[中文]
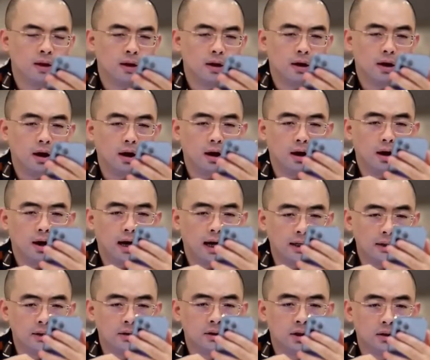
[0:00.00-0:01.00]
啊，还
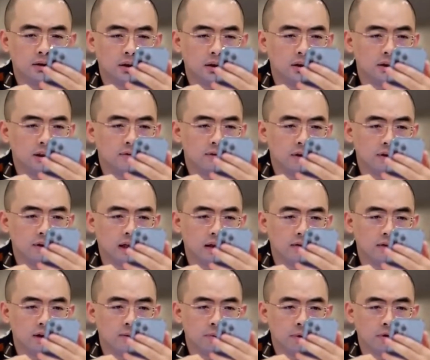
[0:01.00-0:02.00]
是呢？这个认为南
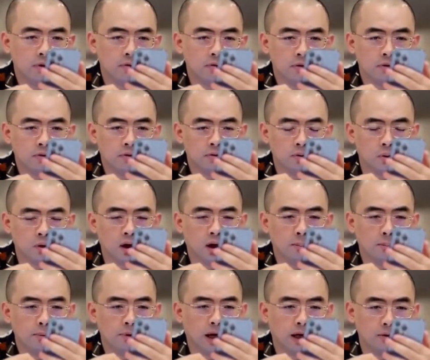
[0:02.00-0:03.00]
非配洛 C 怂了，
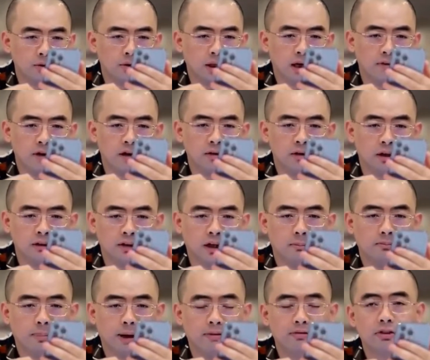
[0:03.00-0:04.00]
不敢去台湾的占
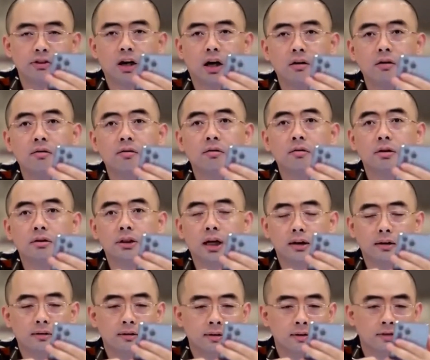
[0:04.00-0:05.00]
百分之二十四，
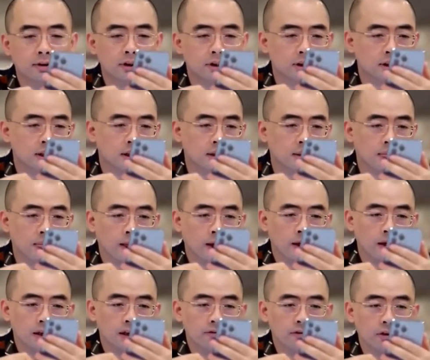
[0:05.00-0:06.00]
占四分之一；
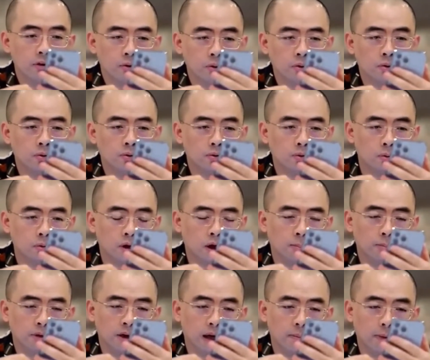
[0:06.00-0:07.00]
认为中共怂了，
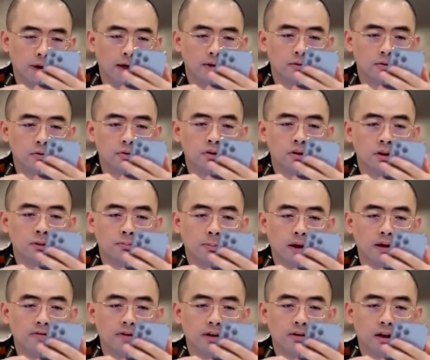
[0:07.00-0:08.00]
不敢派军机伴
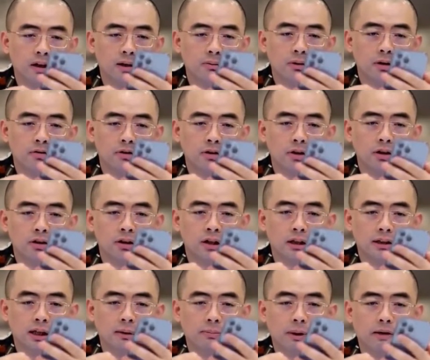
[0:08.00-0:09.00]
飞南非配洛 C 战机的
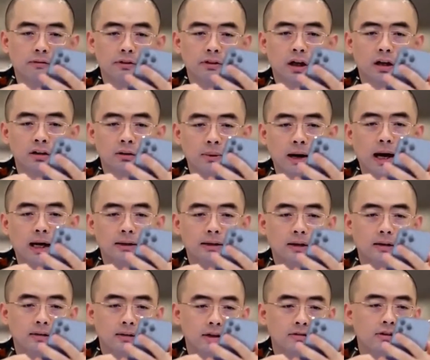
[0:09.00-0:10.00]
占百分之二十八，占
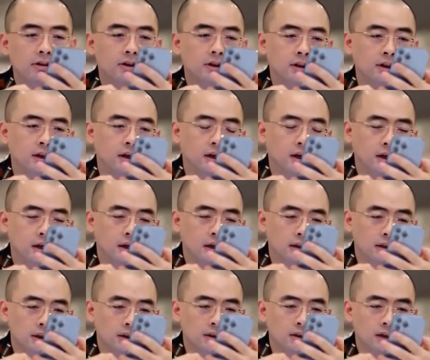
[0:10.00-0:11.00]
三分之一。
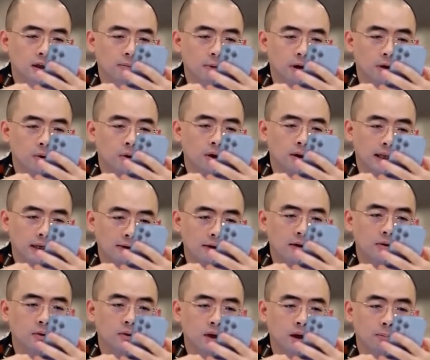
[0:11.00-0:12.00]
剩下的美国和台湾
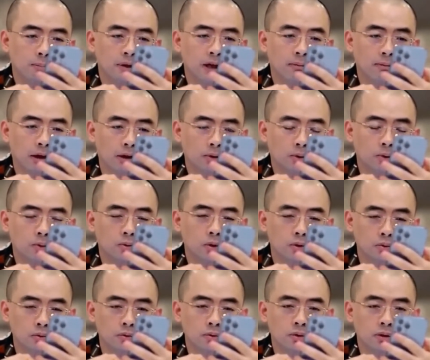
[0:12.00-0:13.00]
怂了，不敢把中共的
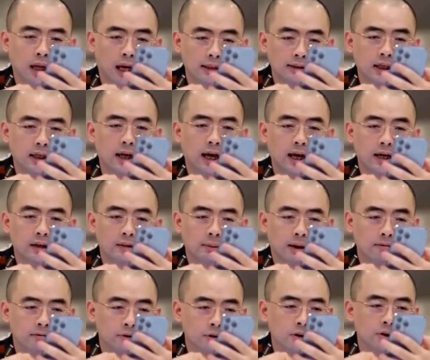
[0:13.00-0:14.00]
军机打下来，百
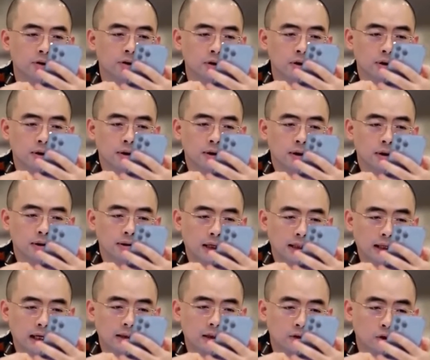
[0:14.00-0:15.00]
分之十。大
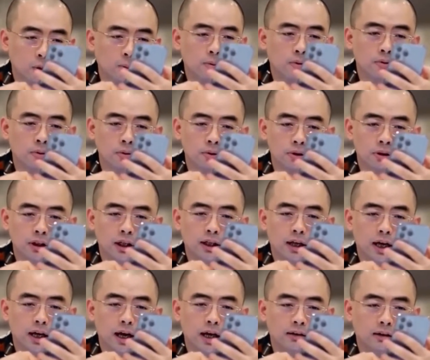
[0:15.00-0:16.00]
家呢都不怂，直接
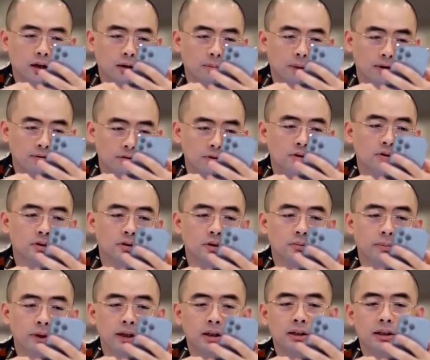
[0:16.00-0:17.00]
开干呢，百分之十
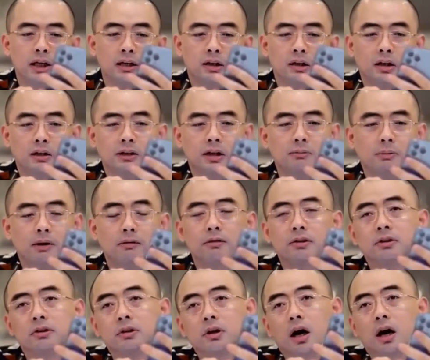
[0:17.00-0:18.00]
没意见的呢，占百分
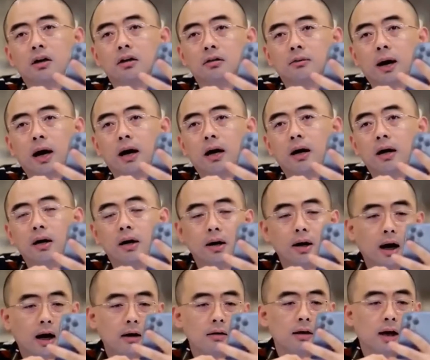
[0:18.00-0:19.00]
之二十八。
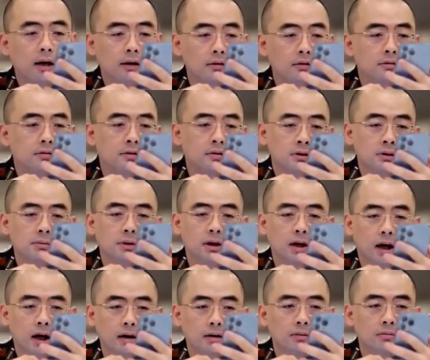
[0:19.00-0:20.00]
还是还是基本上
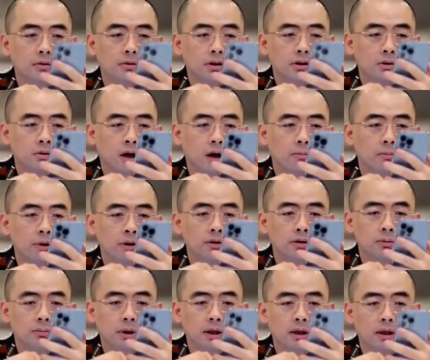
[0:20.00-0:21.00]
还是这么一个情况，没有什
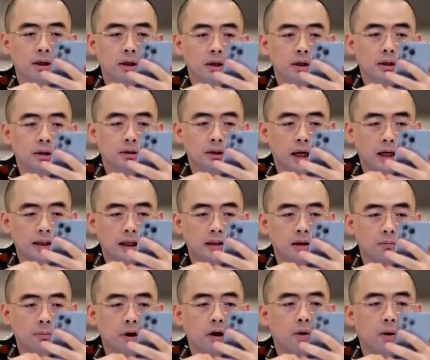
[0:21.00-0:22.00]
么太大的
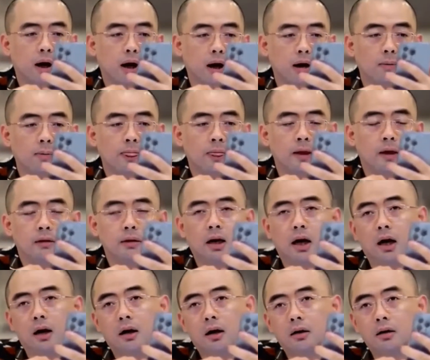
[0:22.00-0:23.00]
变化啊。
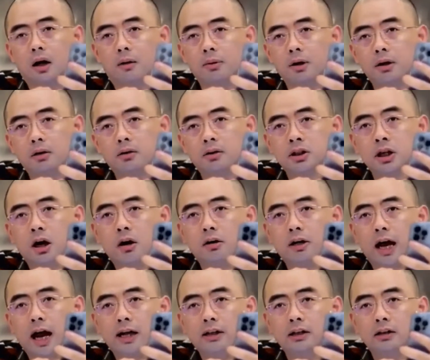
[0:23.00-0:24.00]
那老婆，你要
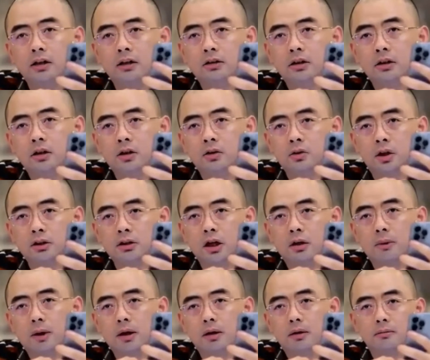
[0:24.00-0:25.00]
改你的这个选项
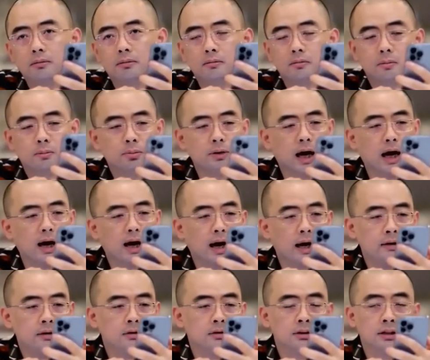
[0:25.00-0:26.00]
吗？不敢，还
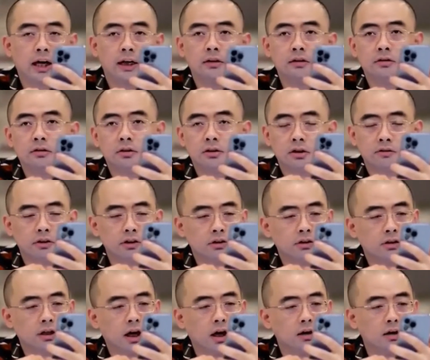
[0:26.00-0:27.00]
是你还是认为是
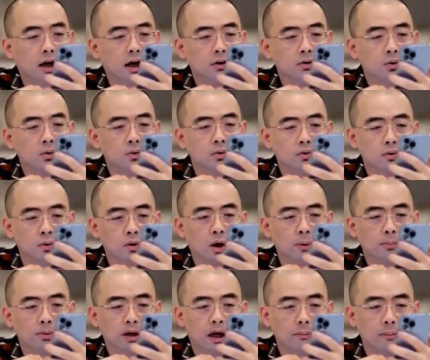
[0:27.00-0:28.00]
第二个啊？中共怂了，
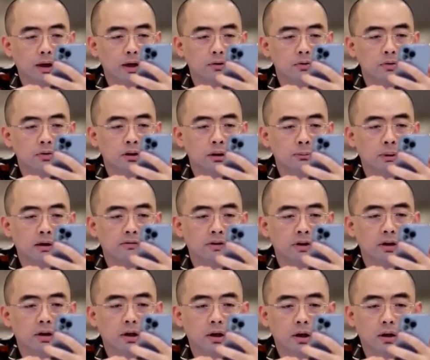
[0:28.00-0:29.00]
不敢派军机伴
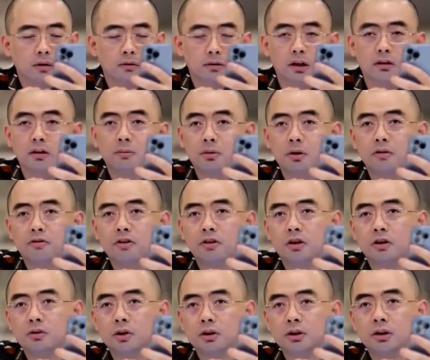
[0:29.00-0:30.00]
飞南非佩勒飞的
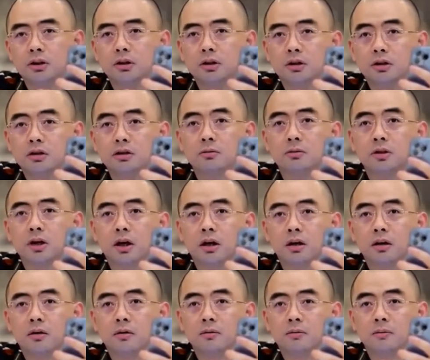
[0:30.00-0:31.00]
专机，是不是？
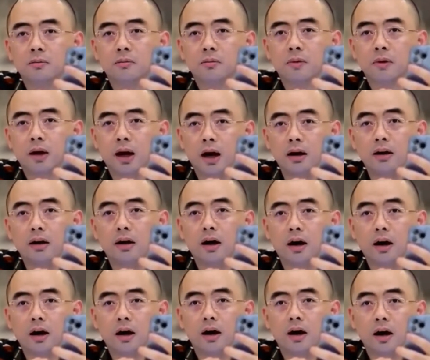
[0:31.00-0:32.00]
还是这个？
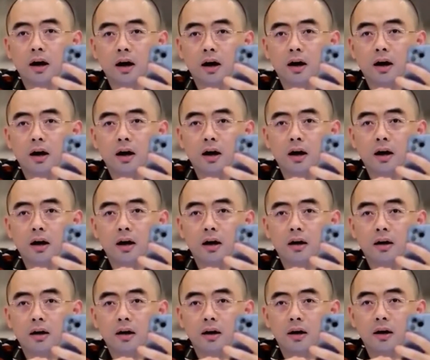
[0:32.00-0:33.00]

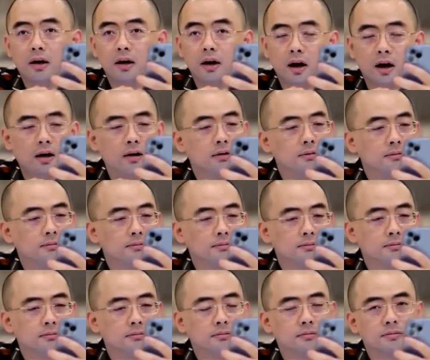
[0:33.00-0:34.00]
好。但是稍
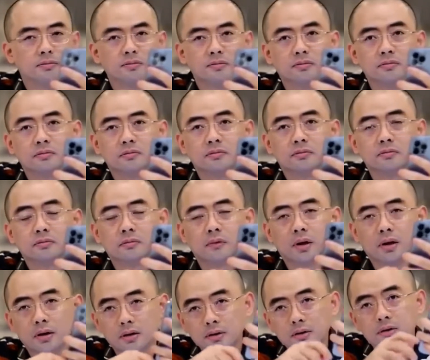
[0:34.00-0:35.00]
微有一点犹
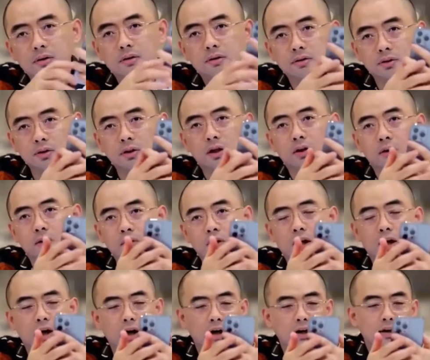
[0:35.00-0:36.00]
豫了。有点犹豫了
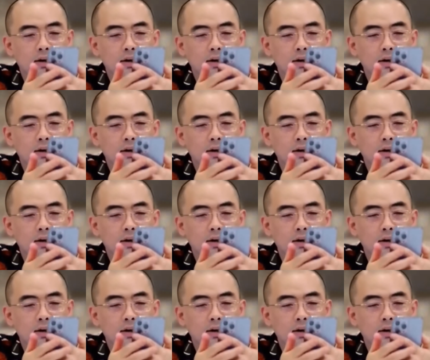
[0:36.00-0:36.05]
哈，